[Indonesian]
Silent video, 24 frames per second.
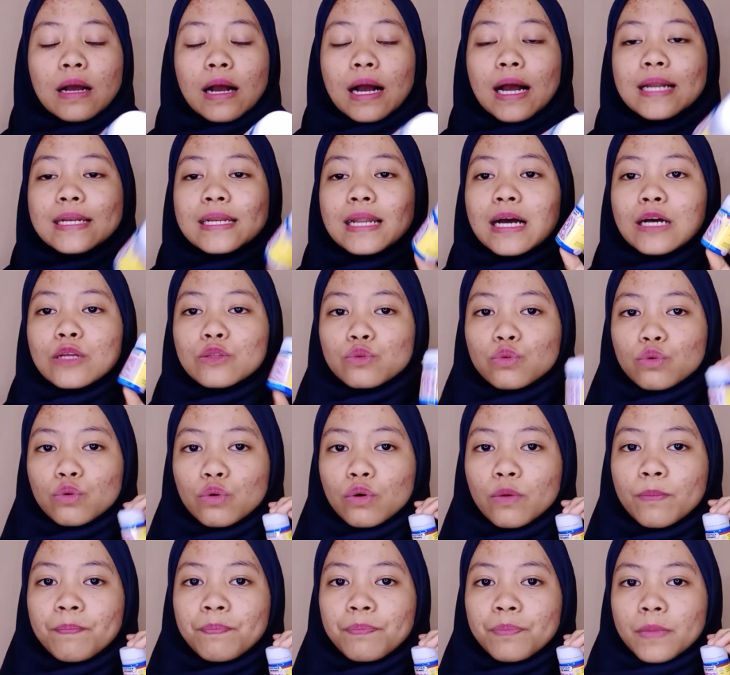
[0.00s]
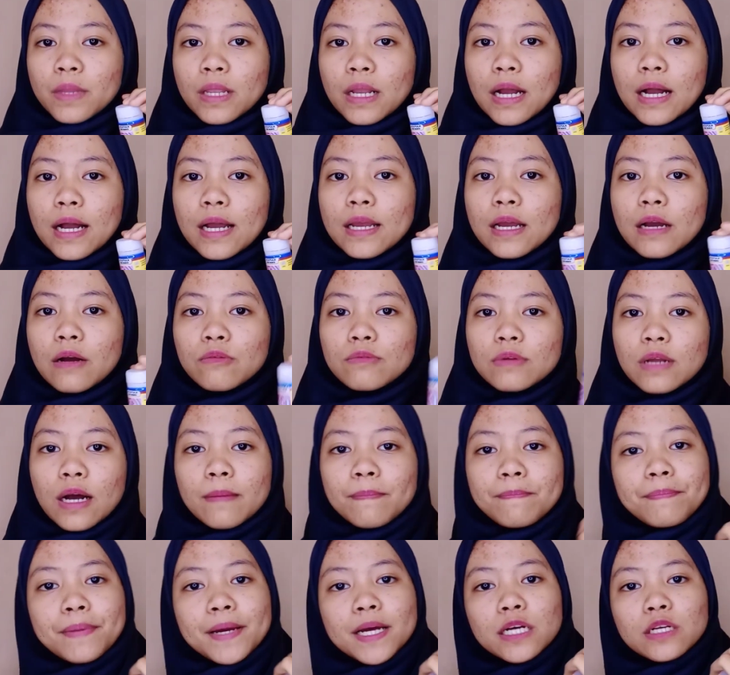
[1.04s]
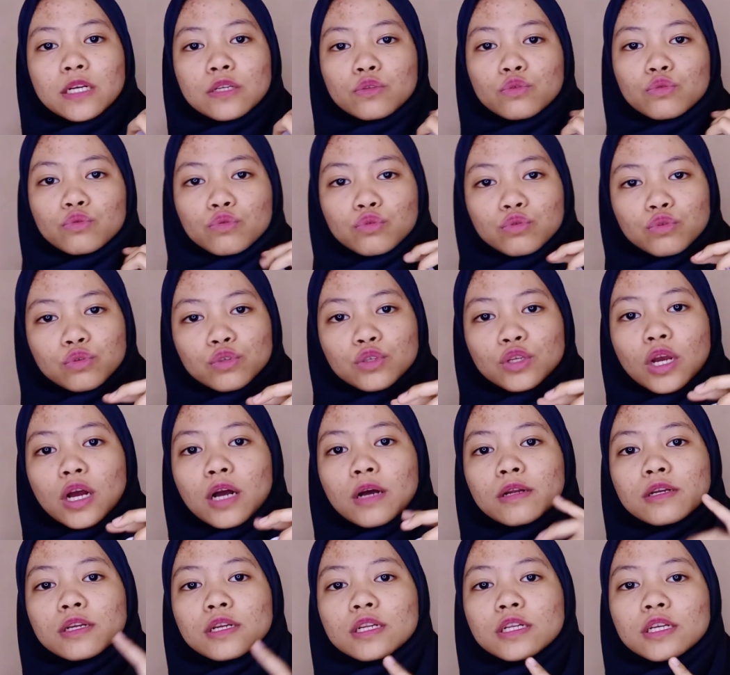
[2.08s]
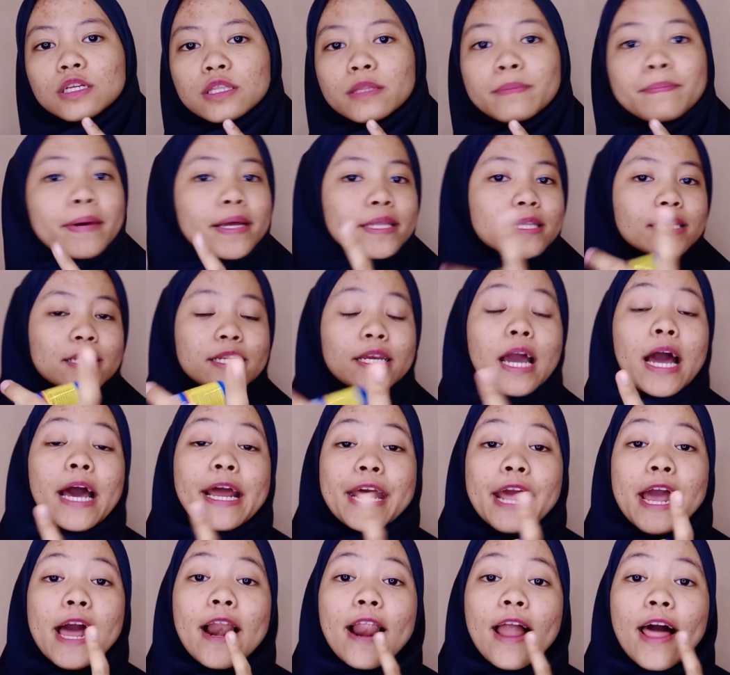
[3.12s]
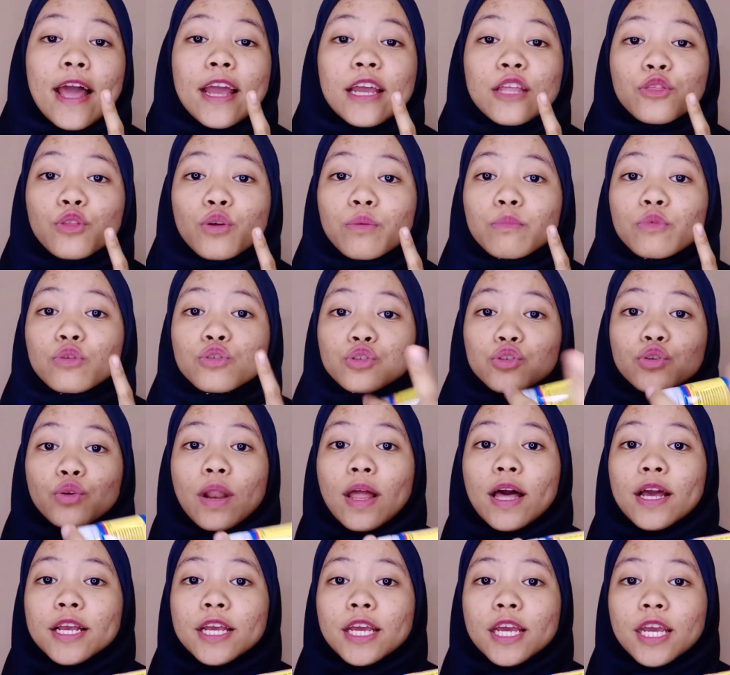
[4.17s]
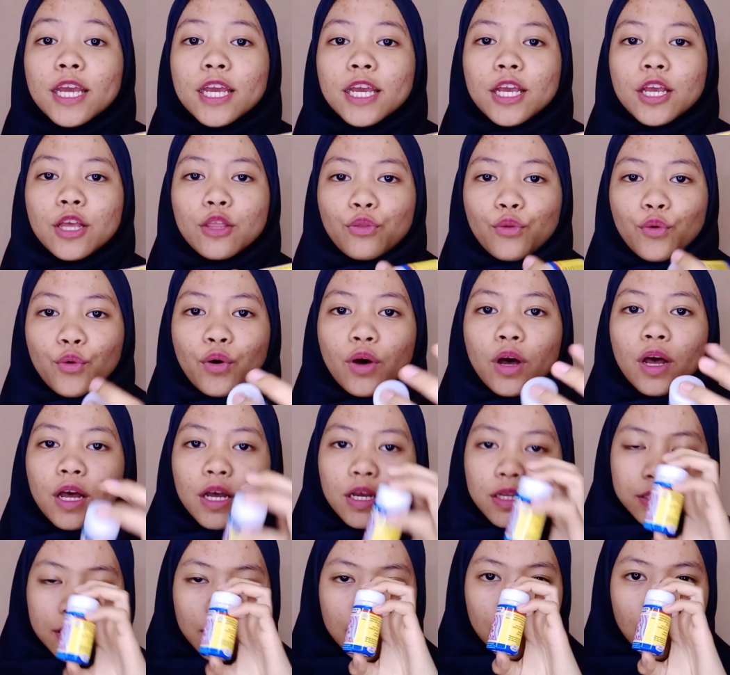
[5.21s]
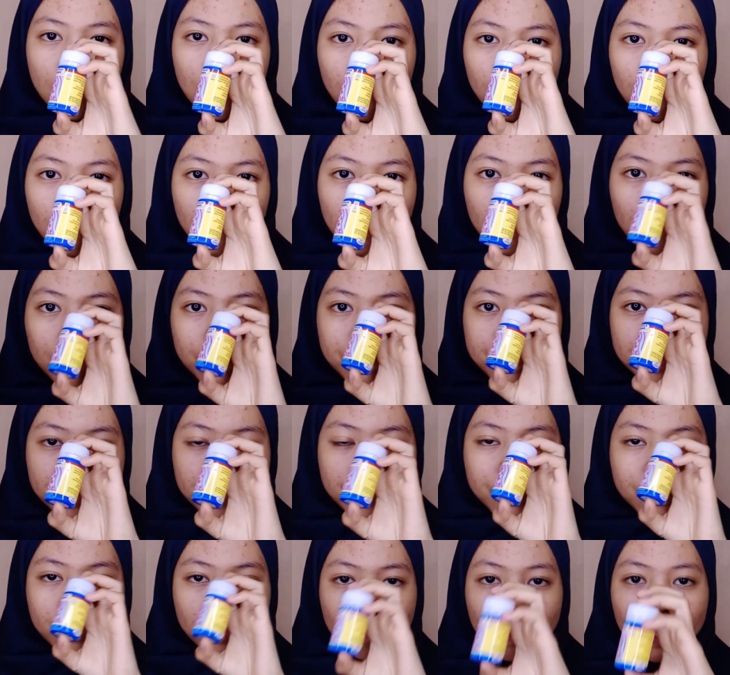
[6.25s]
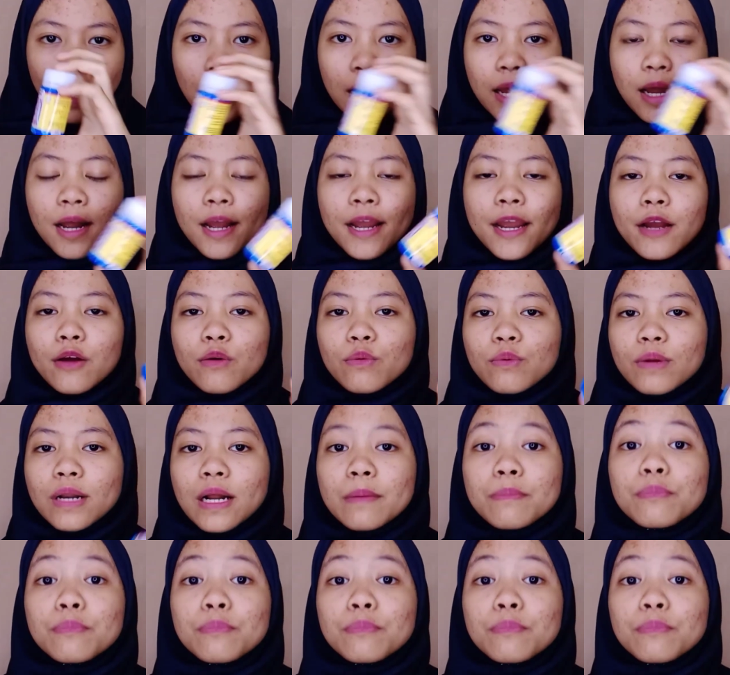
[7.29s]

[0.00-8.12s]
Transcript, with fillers: kadang tuh kayak udah ngepes terus yang di tempat di area lain tuh muncul lagi gitu jadi aku kayak kurang